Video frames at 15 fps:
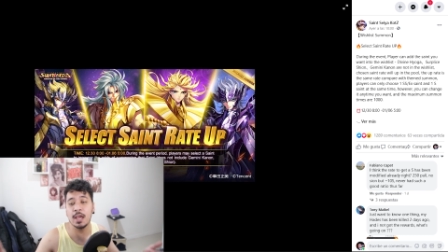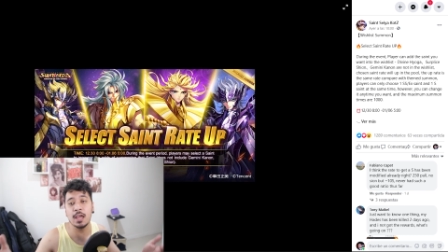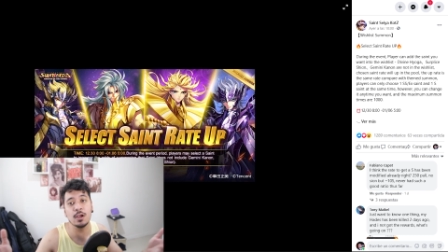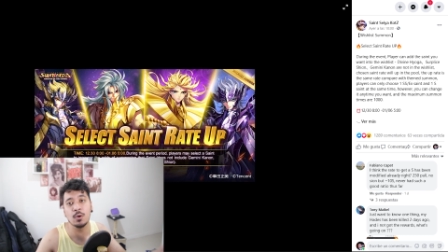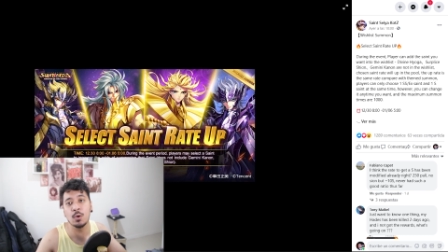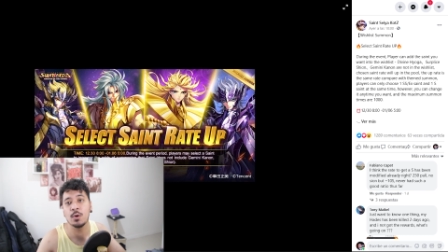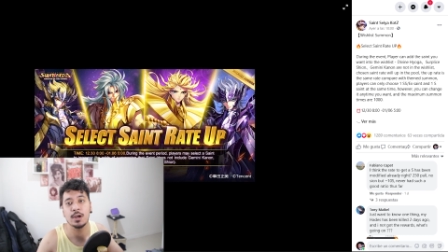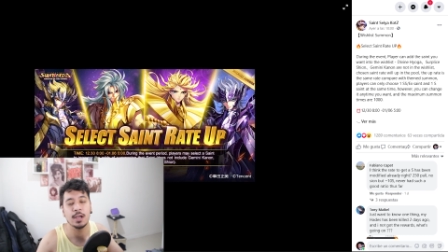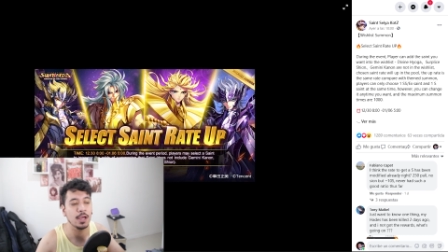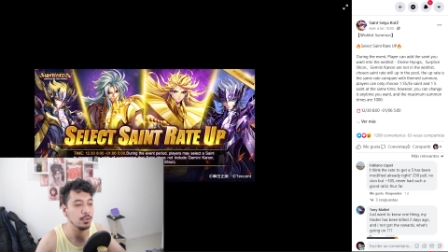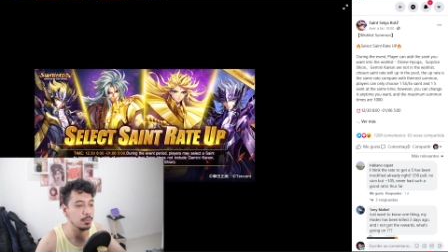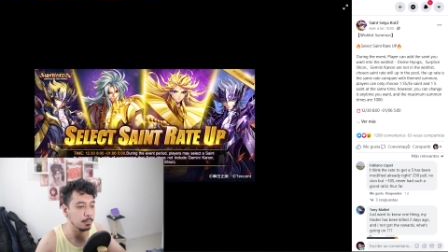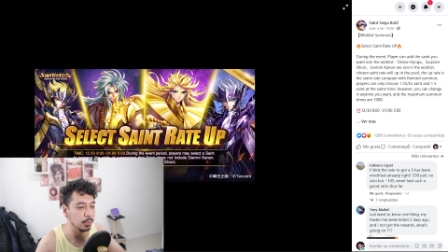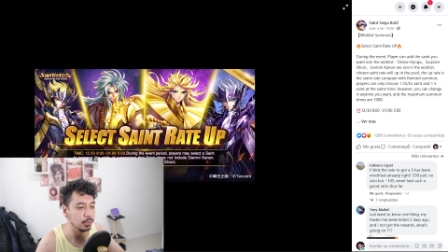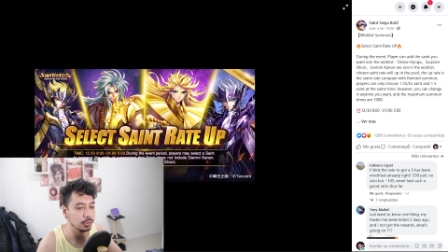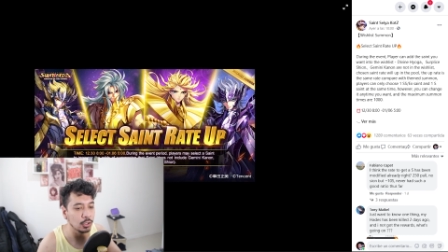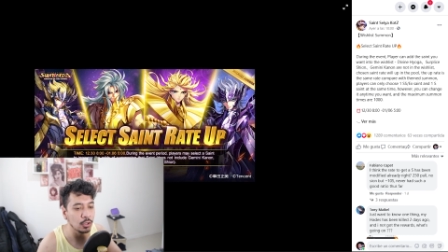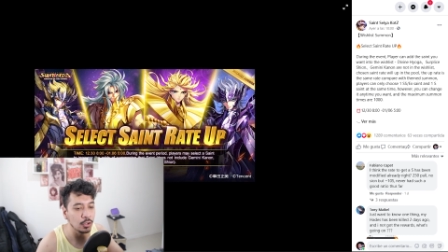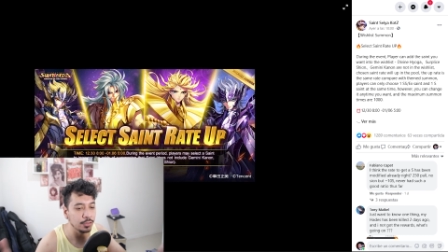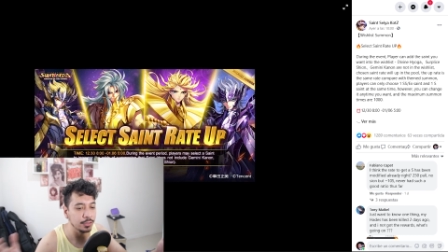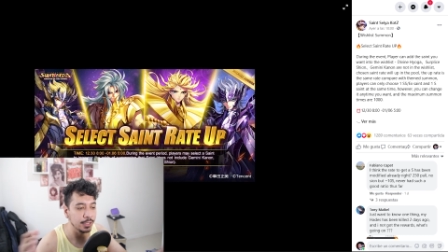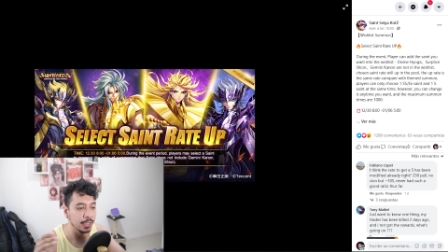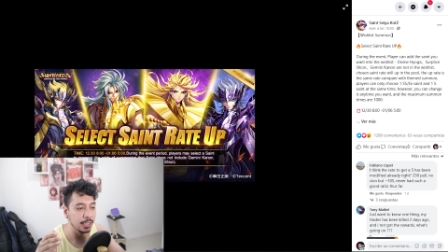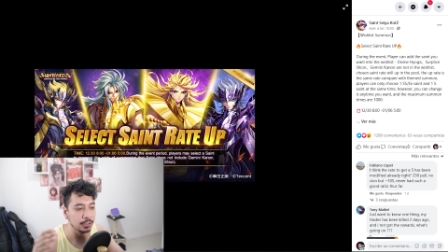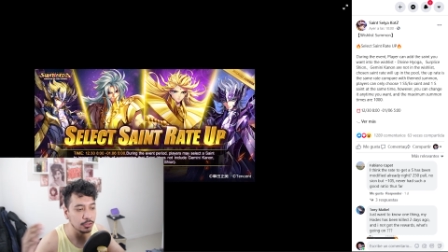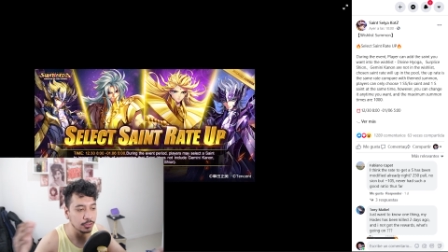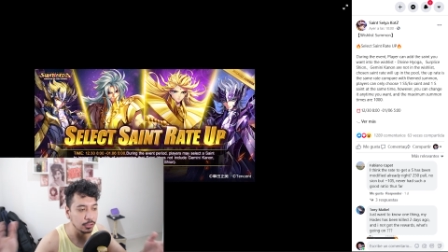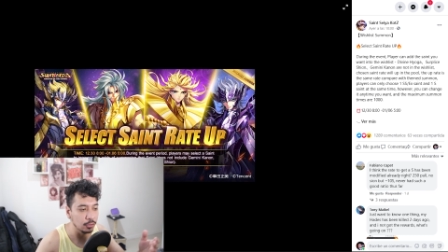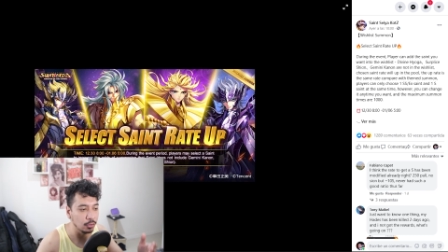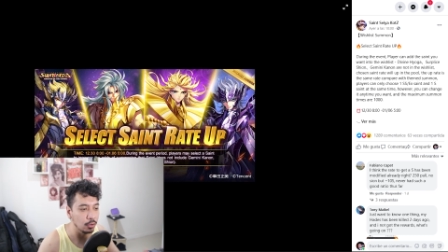En Google hay un montón de
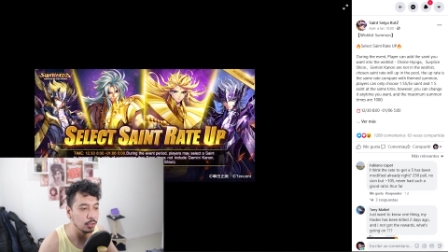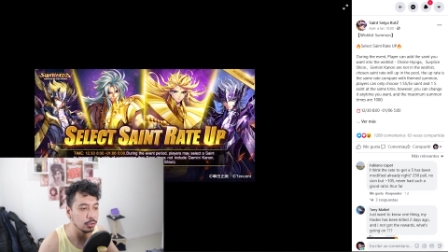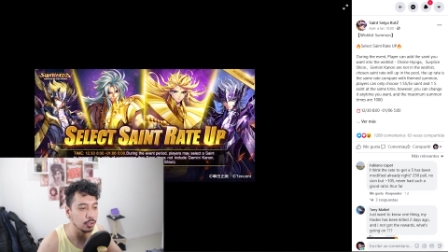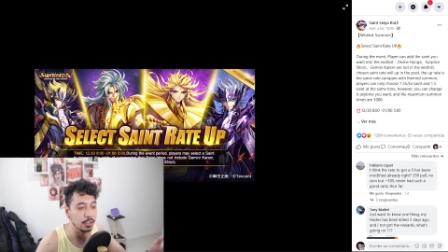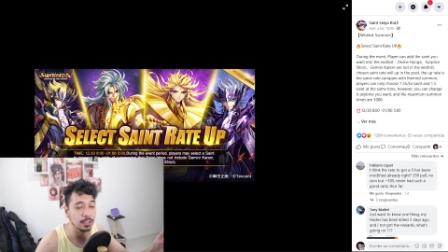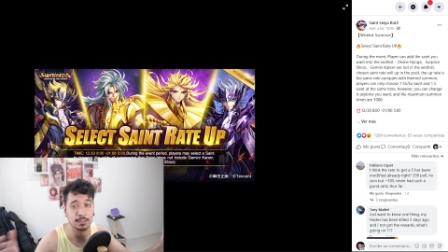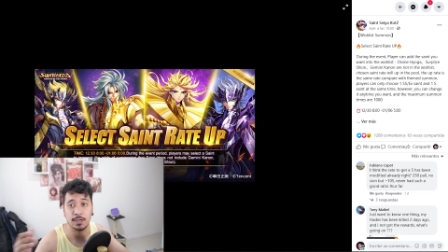esto, de lo otro,